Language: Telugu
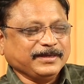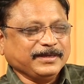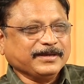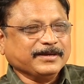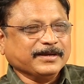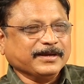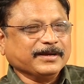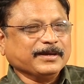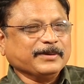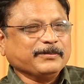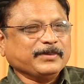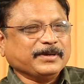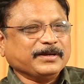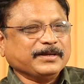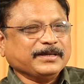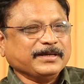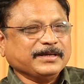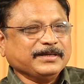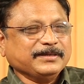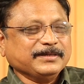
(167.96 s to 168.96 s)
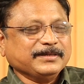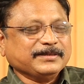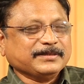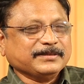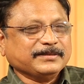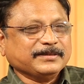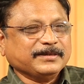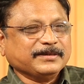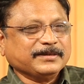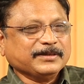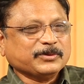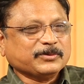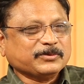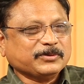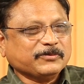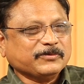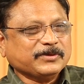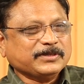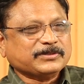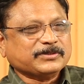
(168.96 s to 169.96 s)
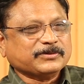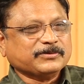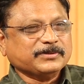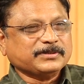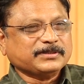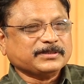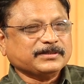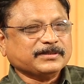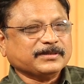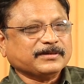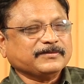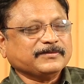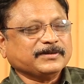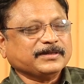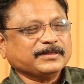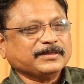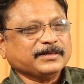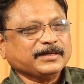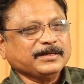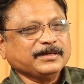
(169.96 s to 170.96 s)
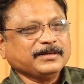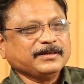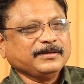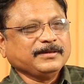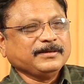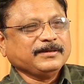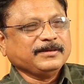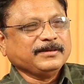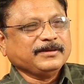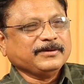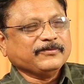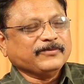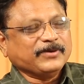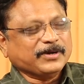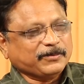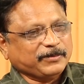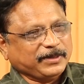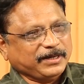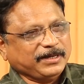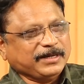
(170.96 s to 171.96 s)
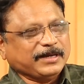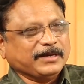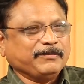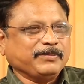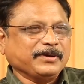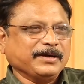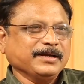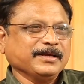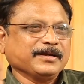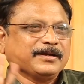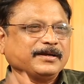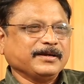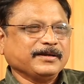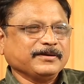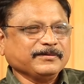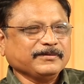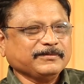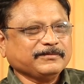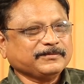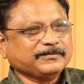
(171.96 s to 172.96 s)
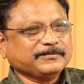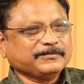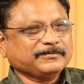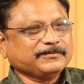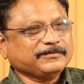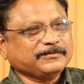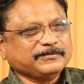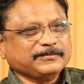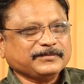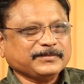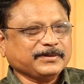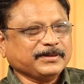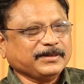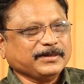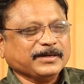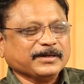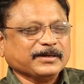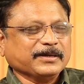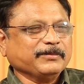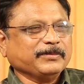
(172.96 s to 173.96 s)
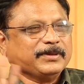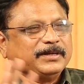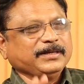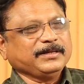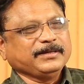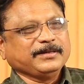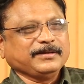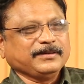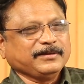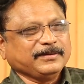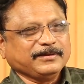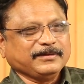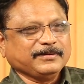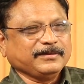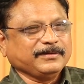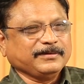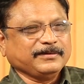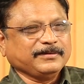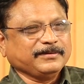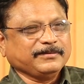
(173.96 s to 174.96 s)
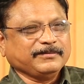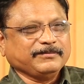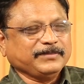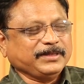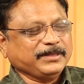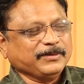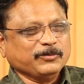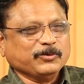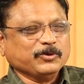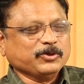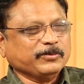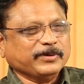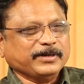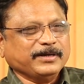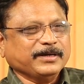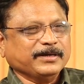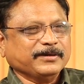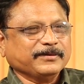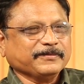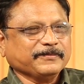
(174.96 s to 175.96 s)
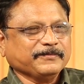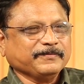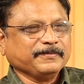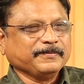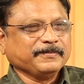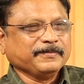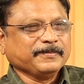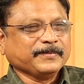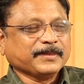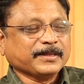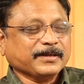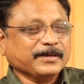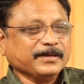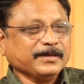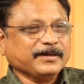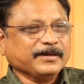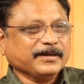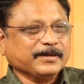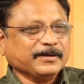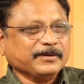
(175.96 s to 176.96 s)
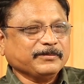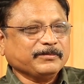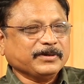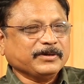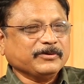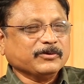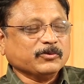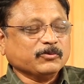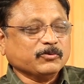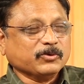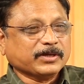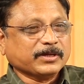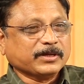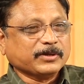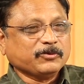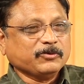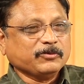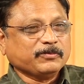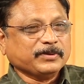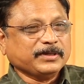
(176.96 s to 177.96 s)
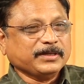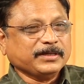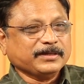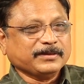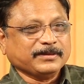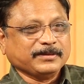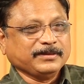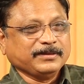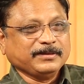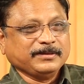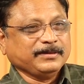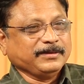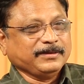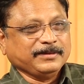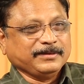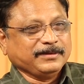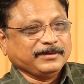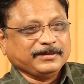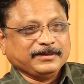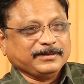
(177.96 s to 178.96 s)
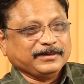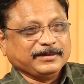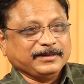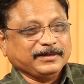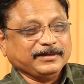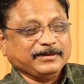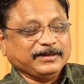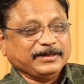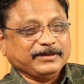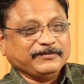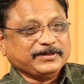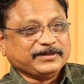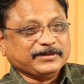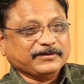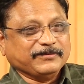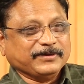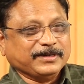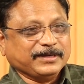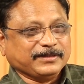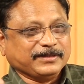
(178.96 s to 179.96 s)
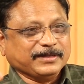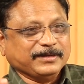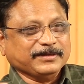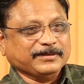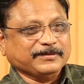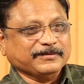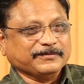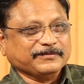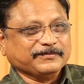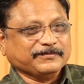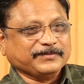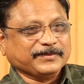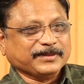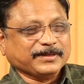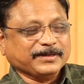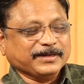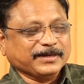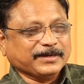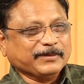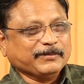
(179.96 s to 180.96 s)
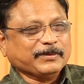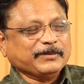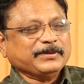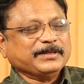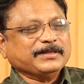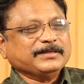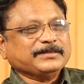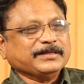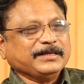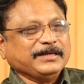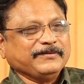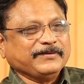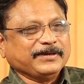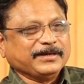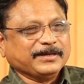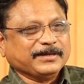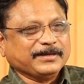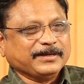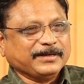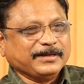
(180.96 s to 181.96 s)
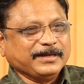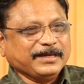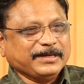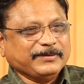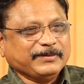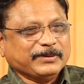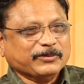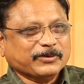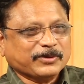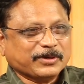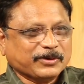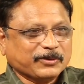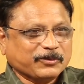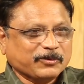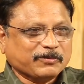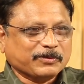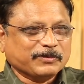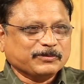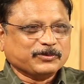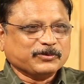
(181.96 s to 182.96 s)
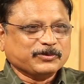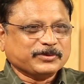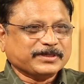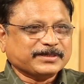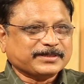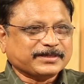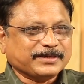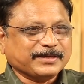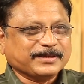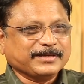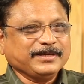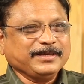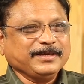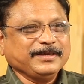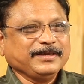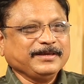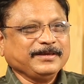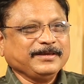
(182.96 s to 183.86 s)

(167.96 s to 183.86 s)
ఈ గంగమ్మ ఏం చేసిందంటే యుక్త వయసుకు వచ్చిన తర్వాత వాడు మళ్ళీ ఆ పాలెగాడు గంగమ్మని మీద మోజుపడినాడు కానీ గంగమ్మ ఒక ఉగ్రరూపిని ఈ విషయం వాడికి తెలియదు గంగమ్మ మీద చేయి వేయగానే ఈమె ఉగ్రరూపం చూసేసరికి